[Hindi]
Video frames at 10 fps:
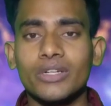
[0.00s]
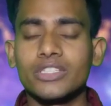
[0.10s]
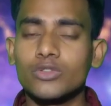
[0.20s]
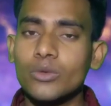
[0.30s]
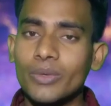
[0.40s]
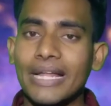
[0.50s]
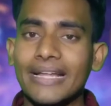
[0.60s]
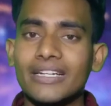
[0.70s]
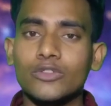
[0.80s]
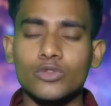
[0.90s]
बस है उसको
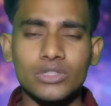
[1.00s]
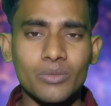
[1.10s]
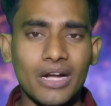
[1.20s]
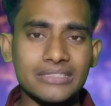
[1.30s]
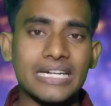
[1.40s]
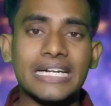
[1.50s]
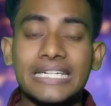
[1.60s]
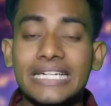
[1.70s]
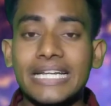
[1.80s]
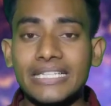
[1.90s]
बनाए रखें उसको दिमाग से
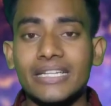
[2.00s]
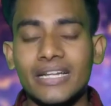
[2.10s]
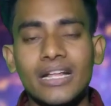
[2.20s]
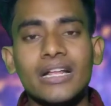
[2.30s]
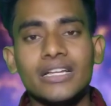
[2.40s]
हटने नहीं दे रहे